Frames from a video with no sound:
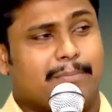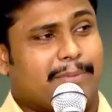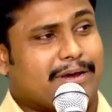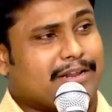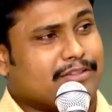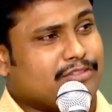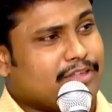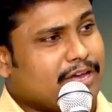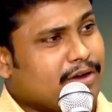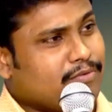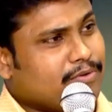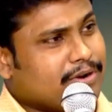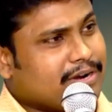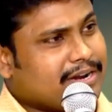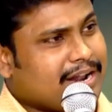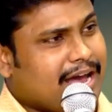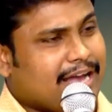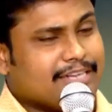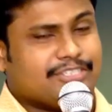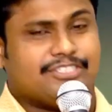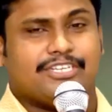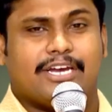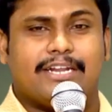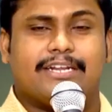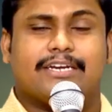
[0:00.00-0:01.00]
మరి దేవుని
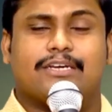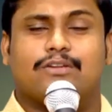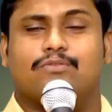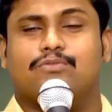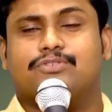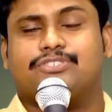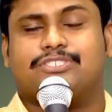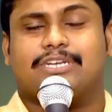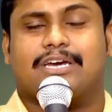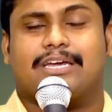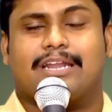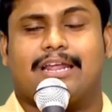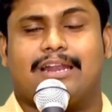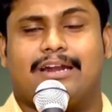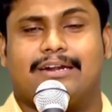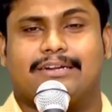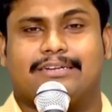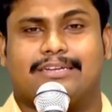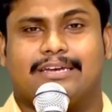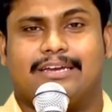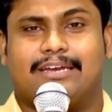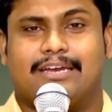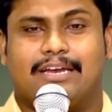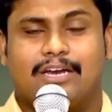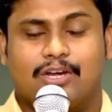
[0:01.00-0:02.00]
రాజ్యానికి నువ్వు
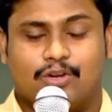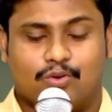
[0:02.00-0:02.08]
చేరాలంటే